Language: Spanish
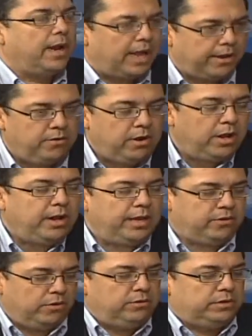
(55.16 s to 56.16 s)
Claro,
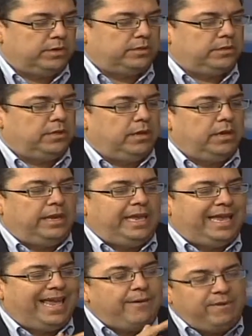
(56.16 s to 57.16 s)
entonces
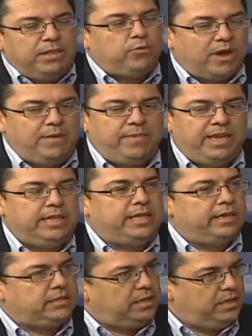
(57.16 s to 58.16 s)

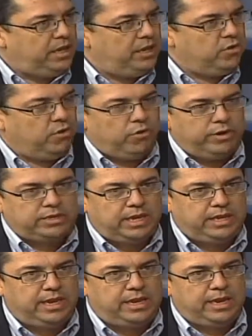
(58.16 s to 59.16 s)
Eventualmente ese niño o
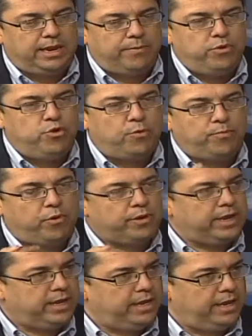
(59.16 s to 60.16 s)
esa niña, no
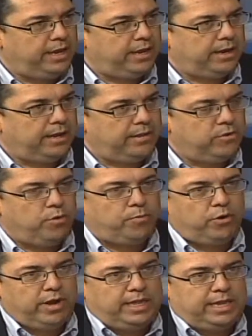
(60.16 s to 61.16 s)
porque quiere, no
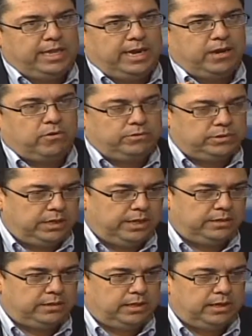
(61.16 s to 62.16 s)
porque tiene la
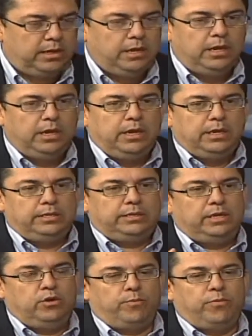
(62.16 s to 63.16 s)
conciencia,
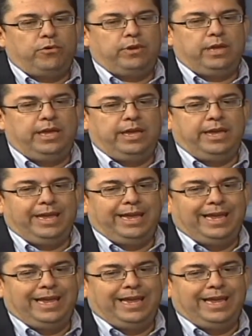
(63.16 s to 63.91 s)
sino porque